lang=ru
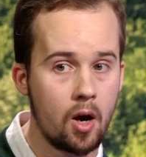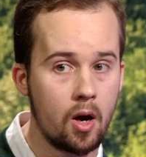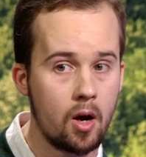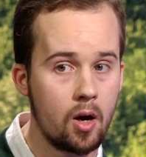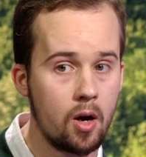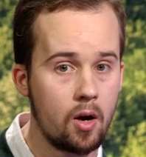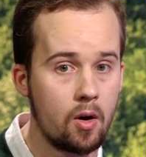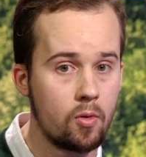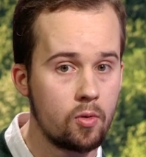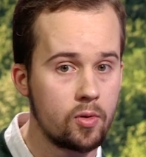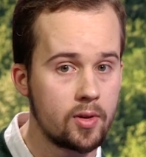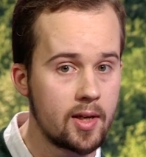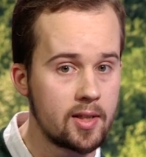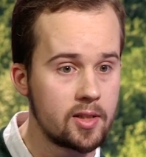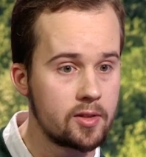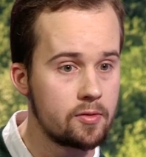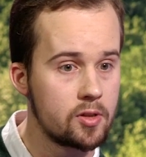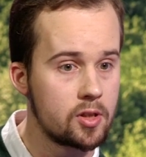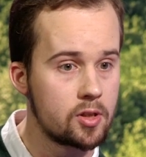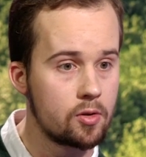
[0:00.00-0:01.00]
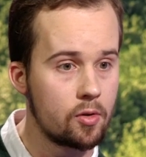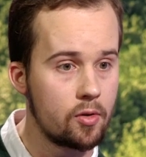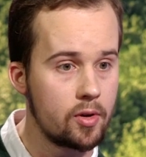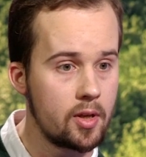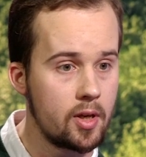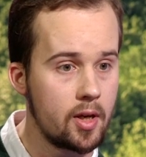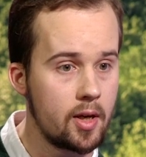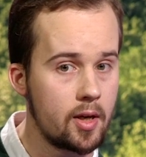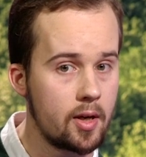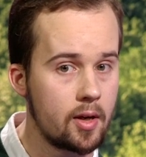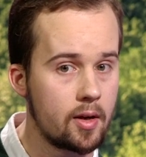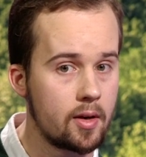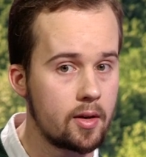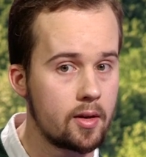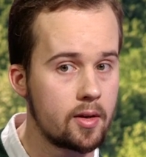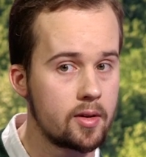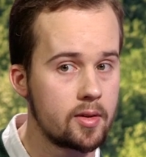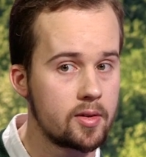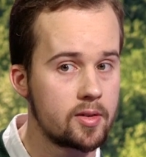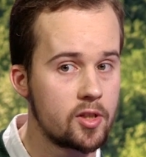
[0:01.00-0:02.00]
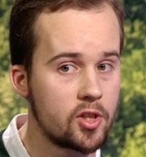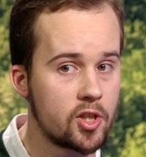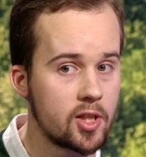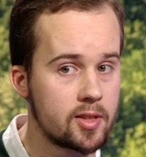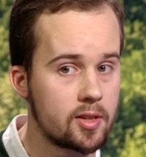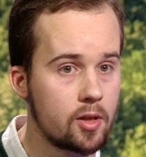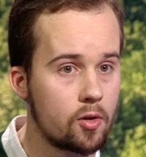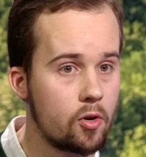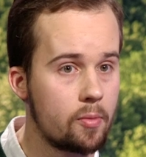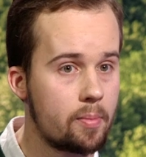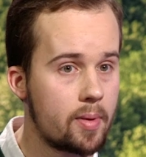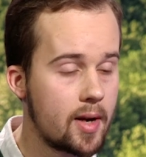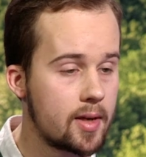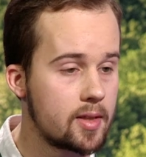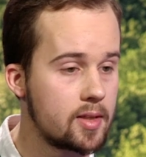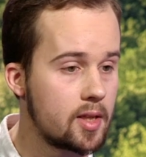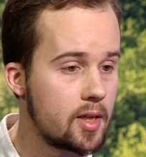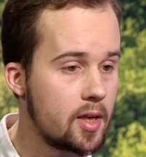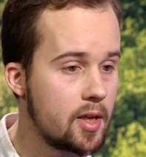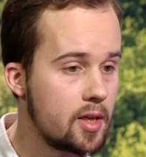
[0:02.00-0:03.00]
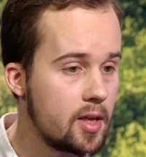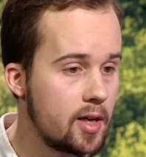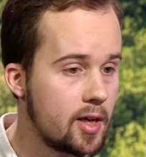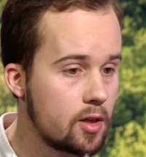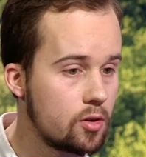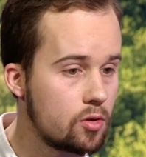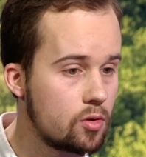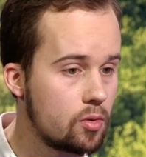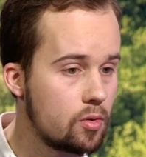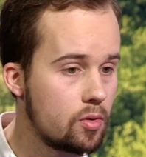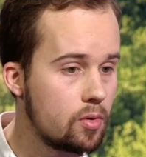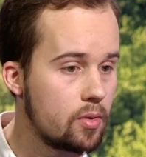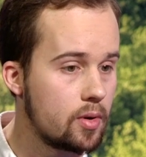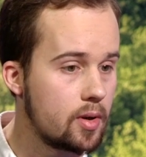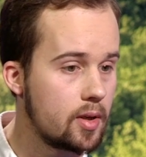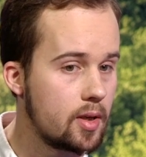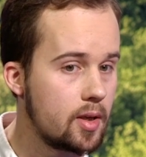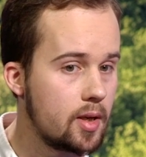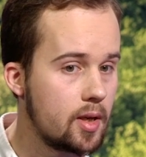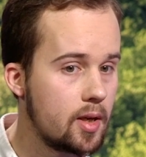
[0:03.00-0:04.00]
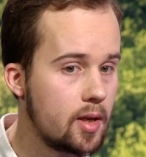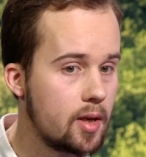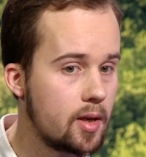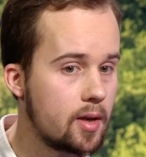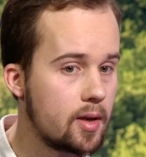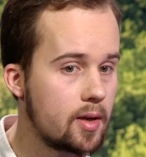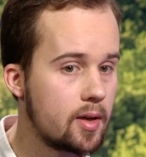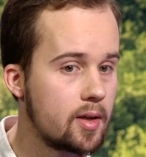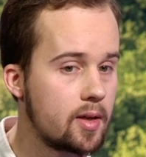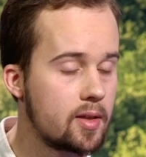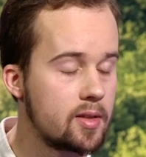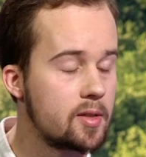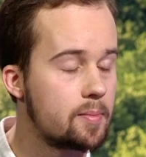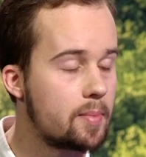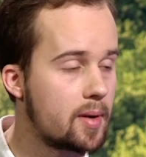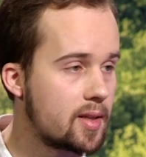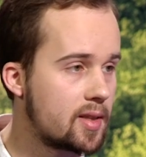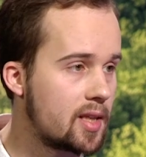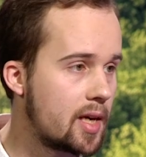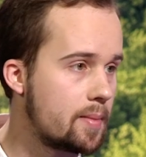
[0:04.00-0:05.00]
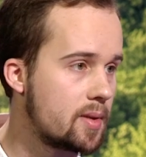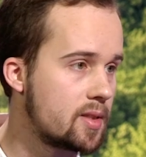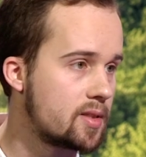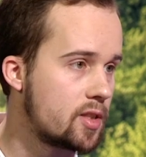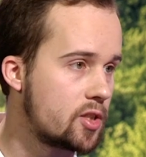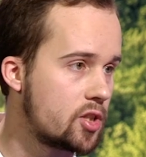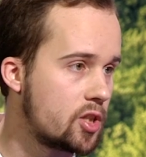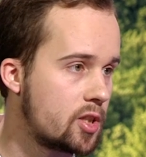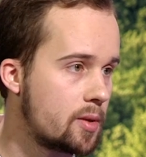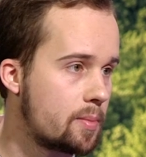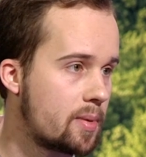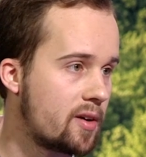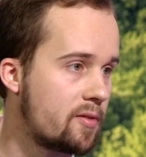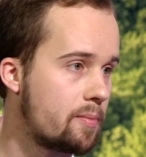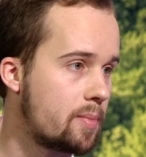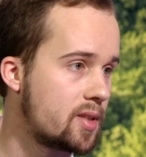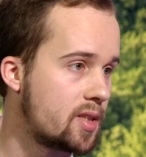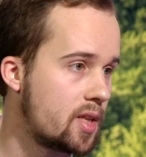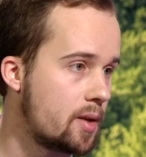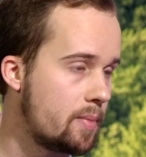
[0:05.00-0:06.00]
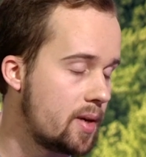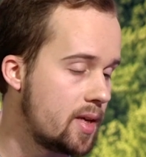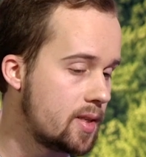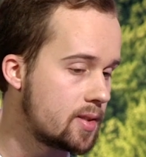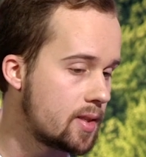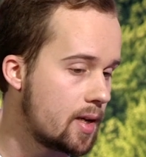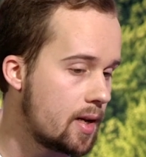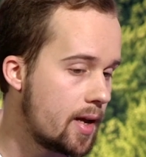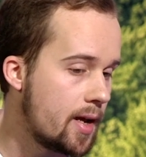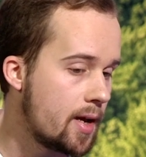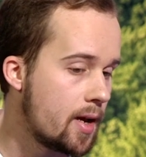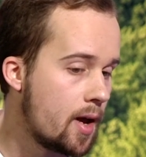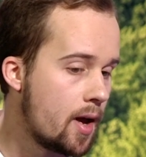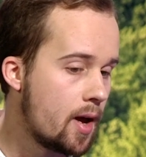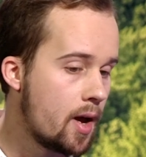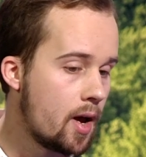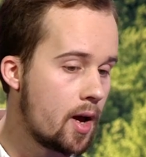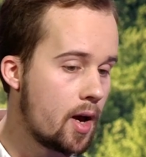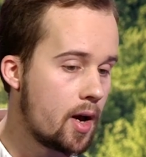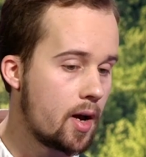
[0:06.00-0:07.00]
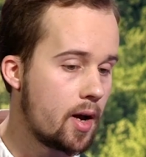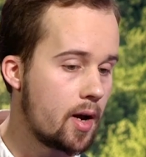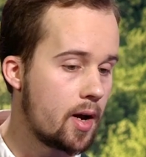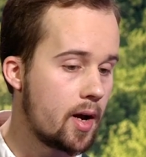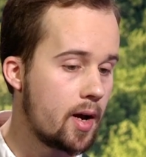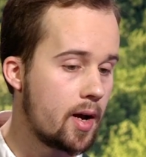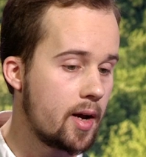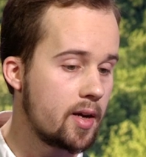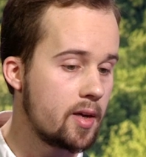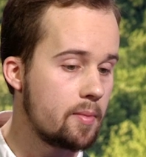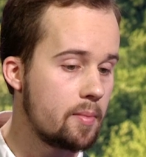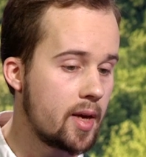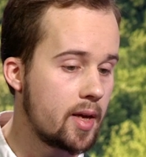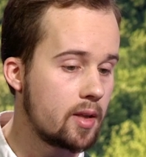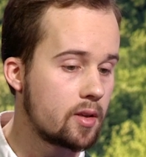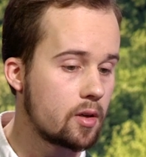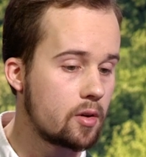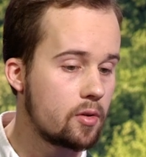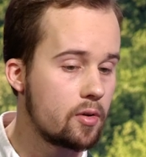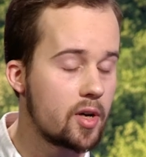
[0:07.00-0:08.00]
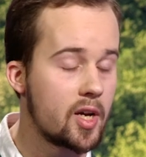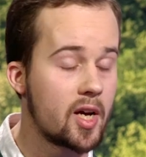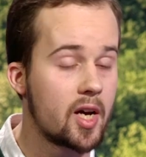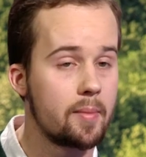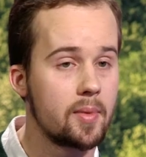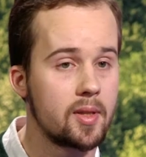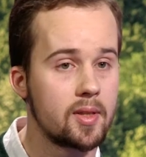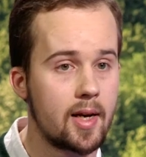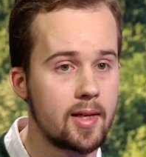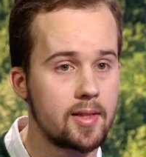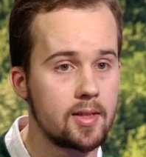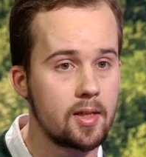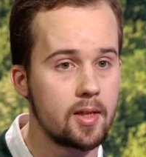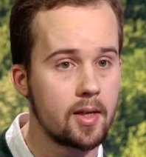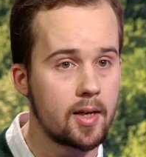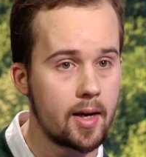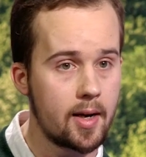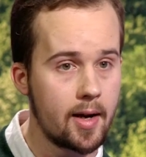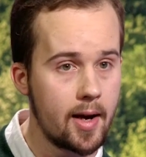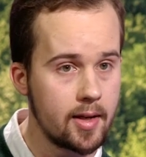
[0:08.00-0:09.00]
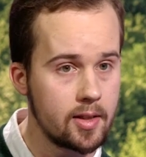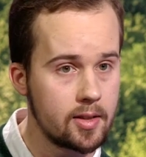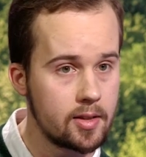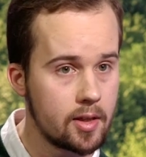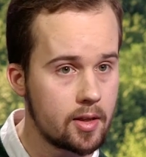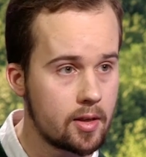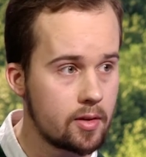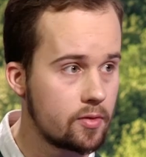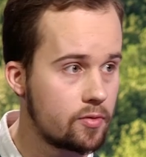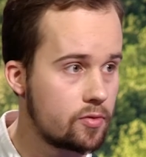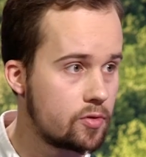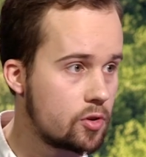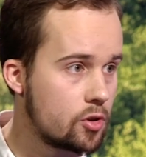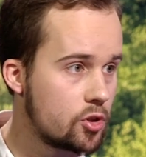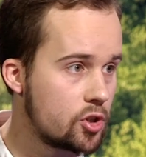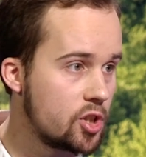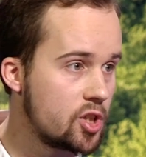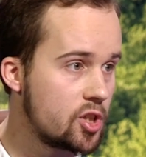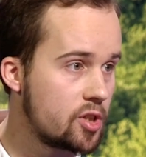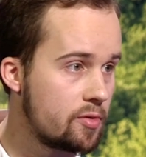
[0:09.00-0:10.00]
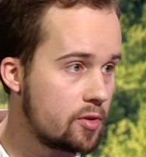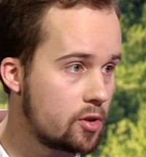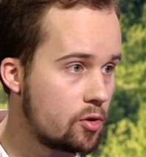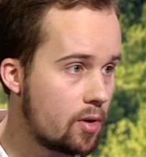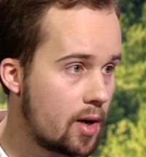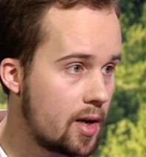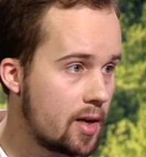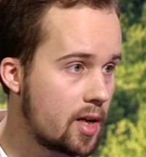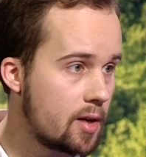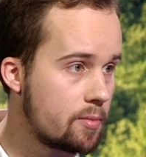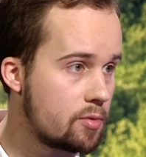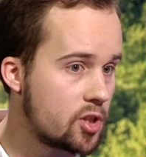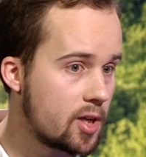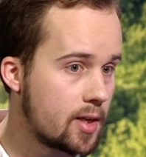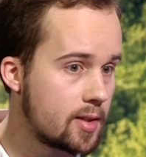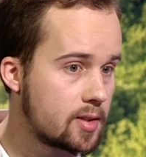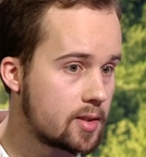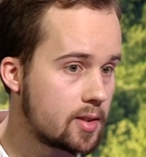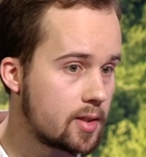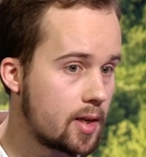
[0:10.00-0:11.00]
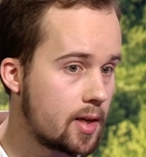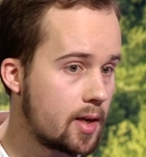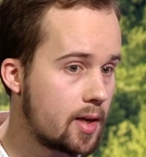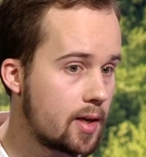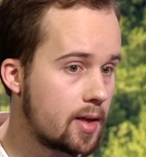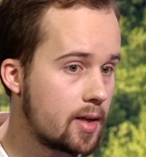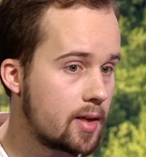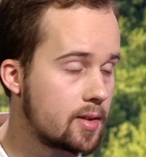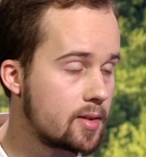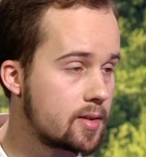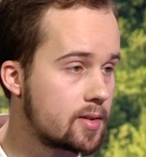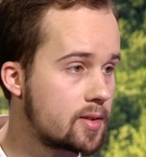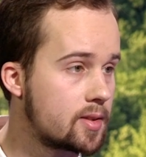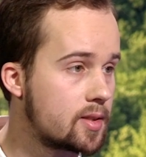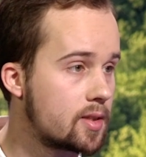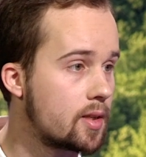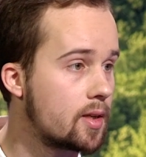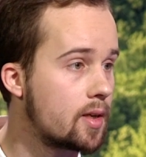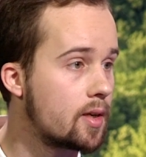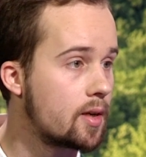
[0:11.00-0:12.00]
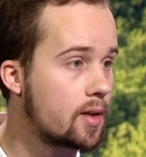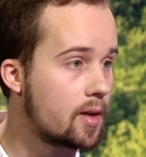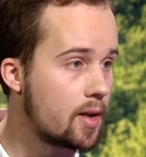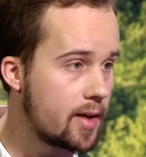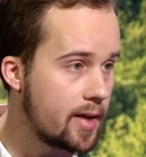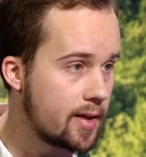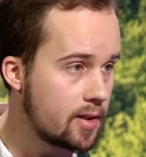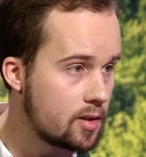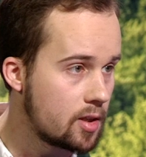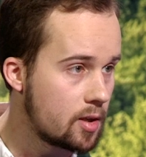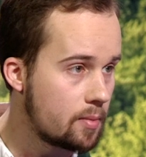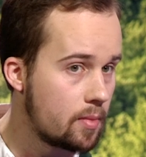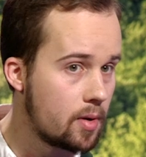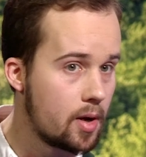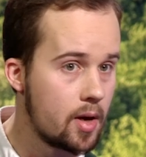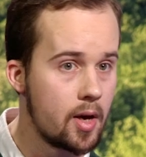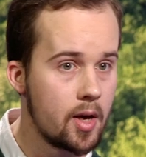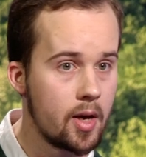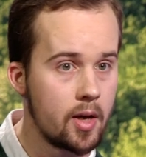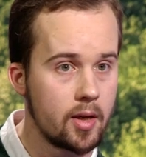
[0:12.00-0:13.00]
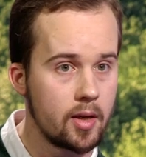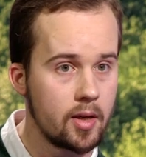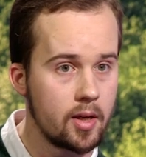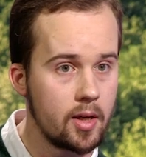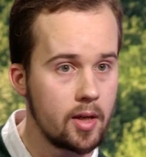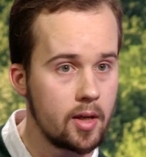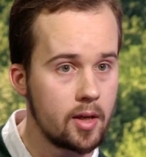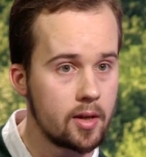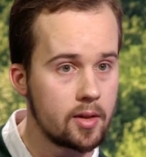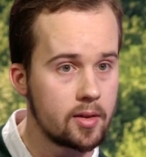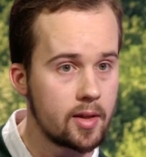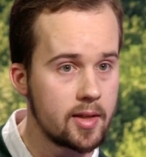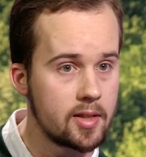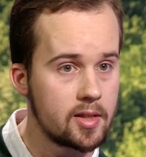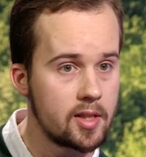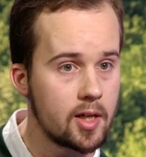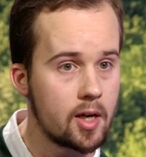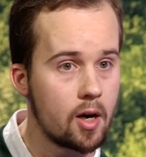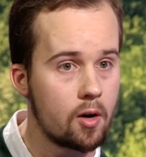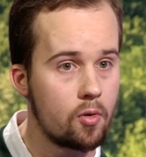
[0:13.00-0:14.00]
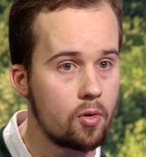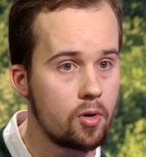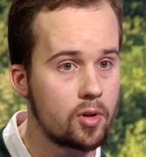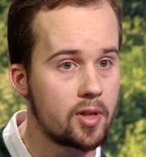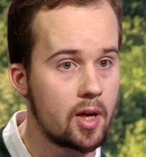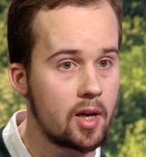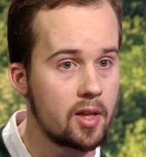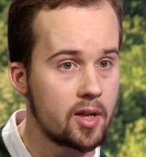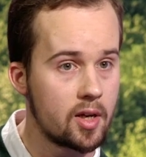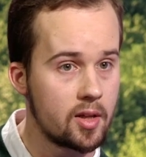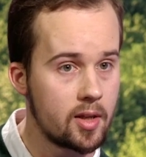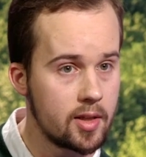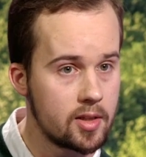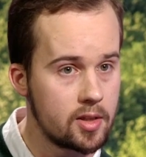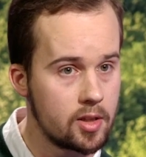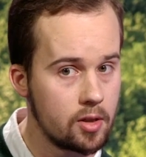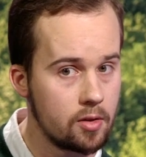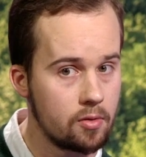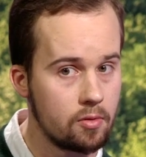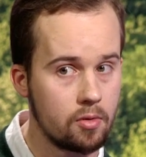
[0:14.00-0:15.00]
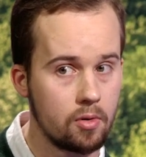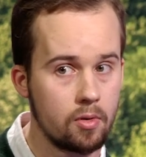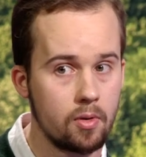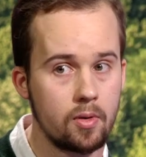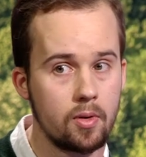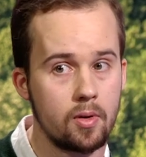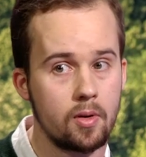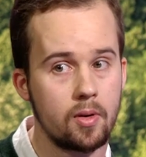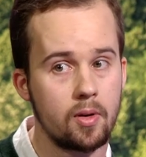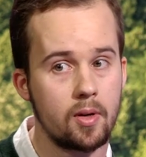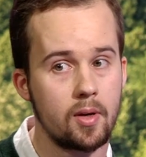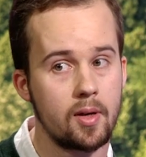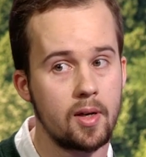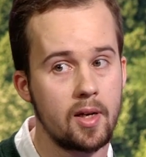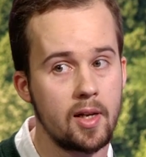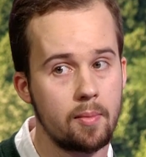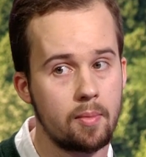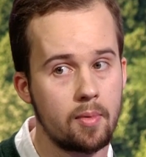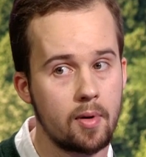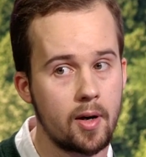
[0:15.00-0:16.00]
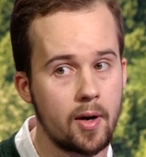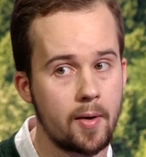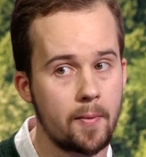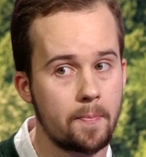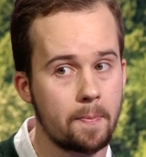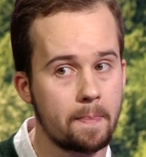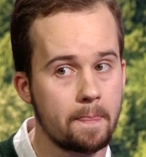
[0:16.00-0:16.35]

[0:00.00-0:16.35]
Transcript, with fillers: Э, у нас в Эстонии э, сейчас такой практики нету, и Департамент защиты прав потребителей э, имеет такой рекомендательный характер, все же индивидуально общаться с клиентом и найти какую-то альтернативу. Либо